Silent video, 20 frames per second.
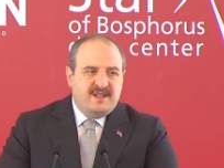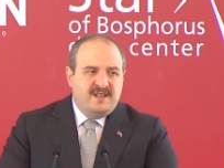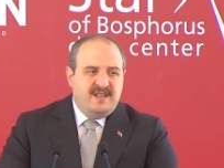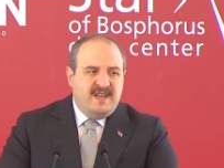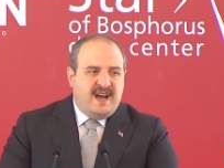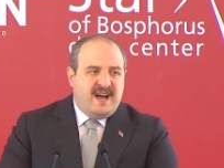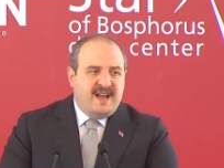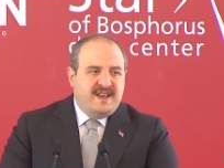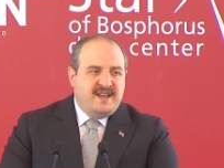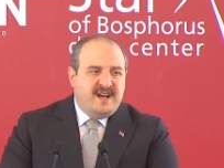
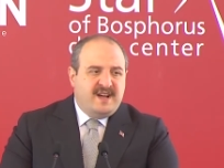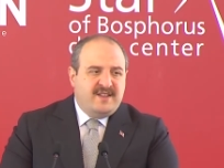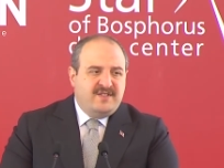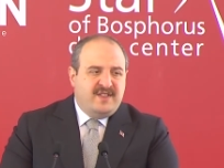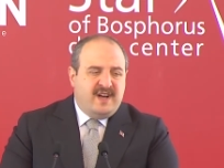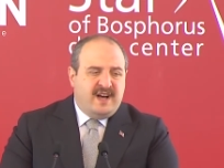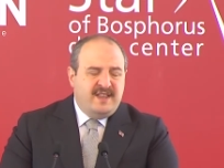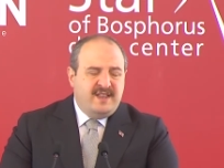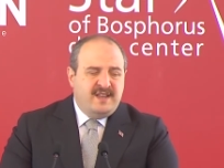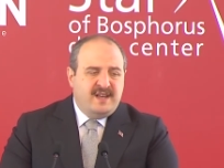Diğer
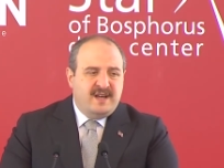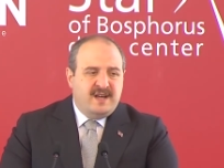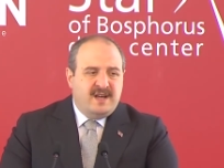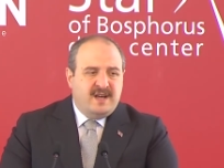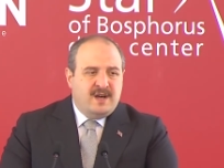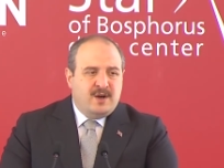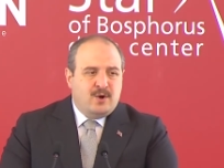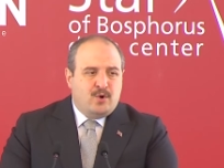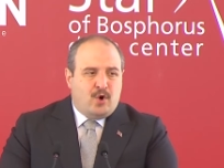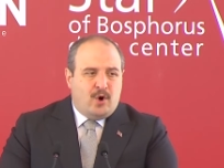yandan
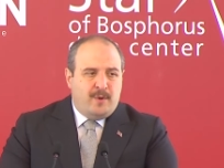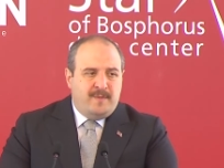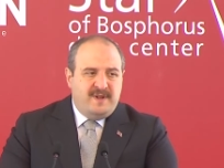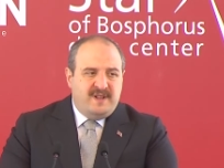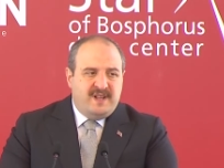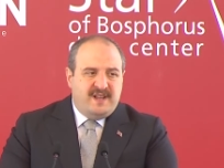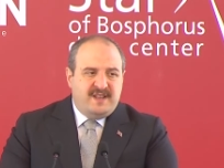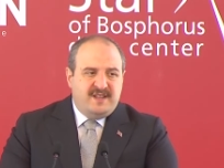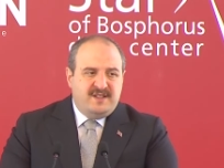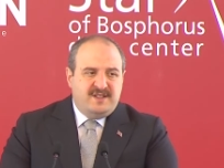
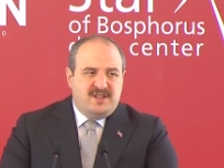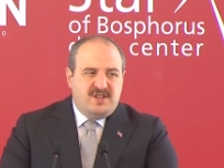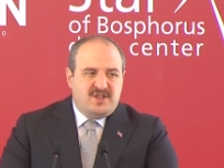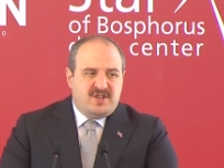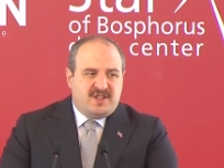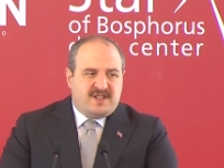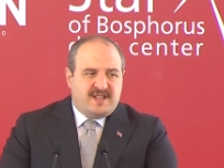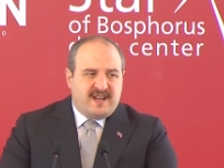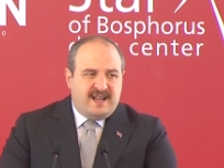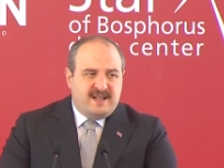COBİ'lerin
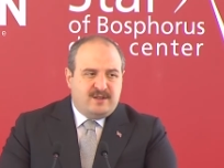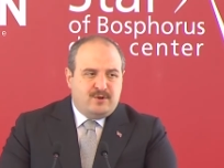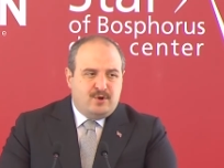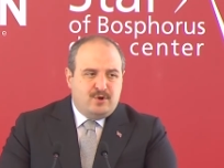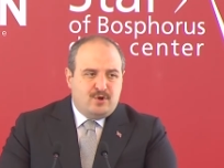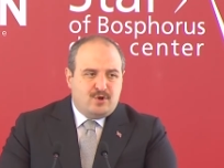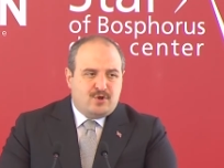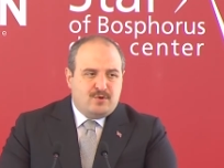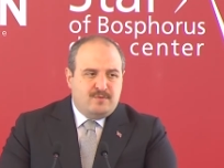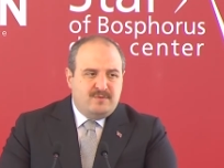dijital
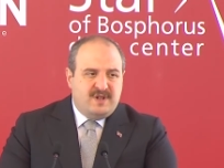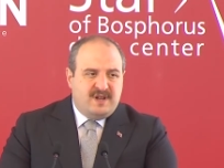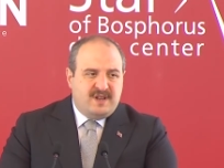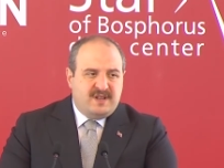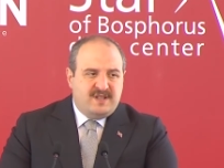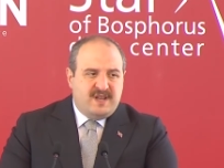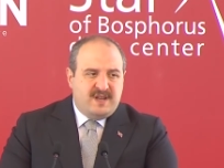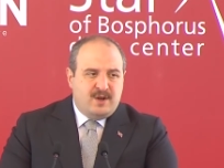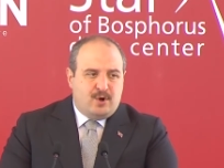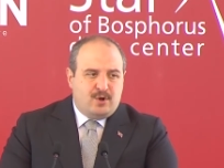
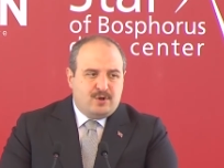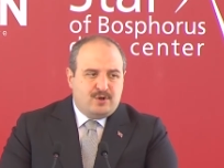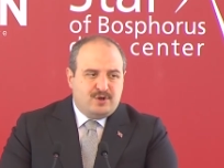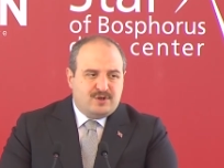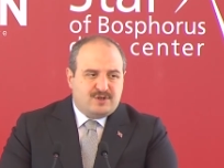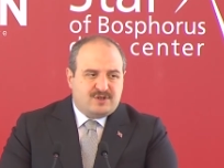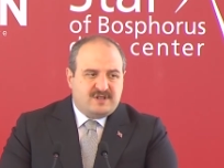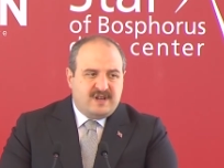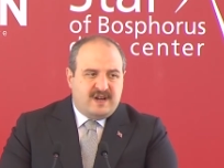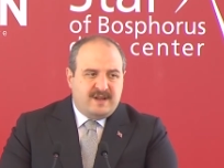dönüşümlerine yol
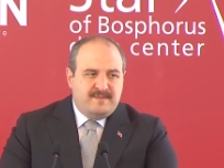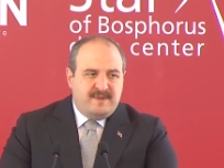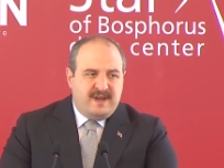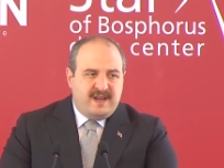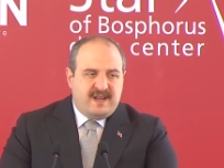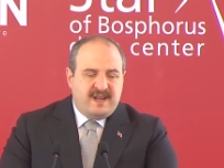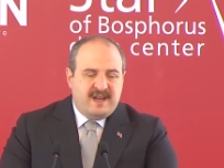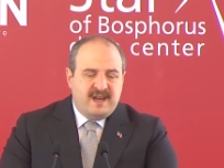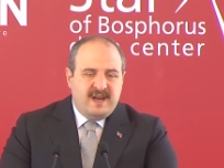göstermek